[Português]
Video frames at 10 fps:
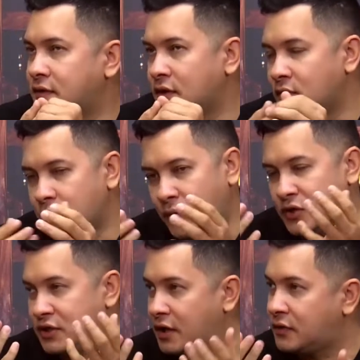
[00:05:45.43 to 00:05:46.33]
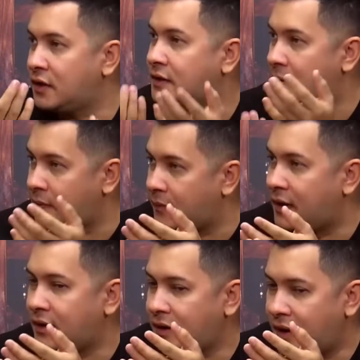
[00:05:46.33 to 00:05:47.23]
É, então, o projeto ele tá,
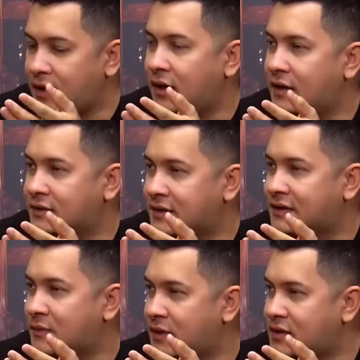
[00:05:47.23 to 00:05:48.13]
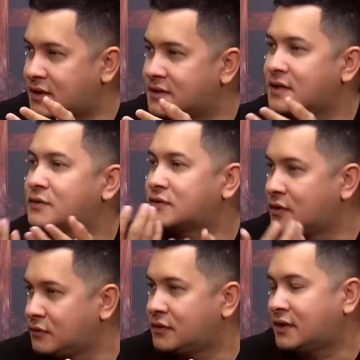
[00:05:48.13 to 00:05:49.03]
ele é exatamente a
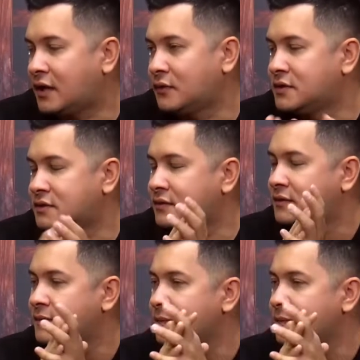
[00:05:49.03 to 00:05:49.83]
execução do que está hoje. É, né?